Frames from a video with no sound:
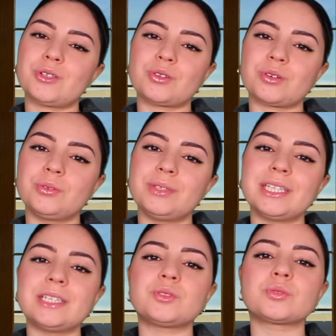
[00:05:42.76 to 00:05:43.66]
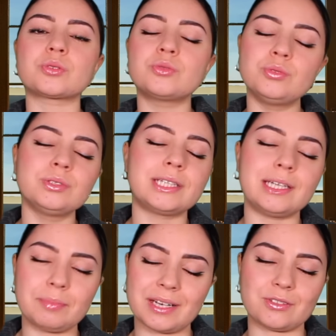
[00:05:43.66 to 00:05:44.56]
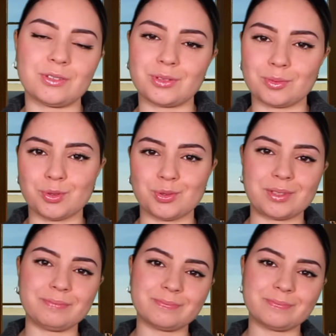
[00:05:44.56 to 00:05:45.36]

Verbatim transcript: sur lui et sur toutes les personnes dans le besoin.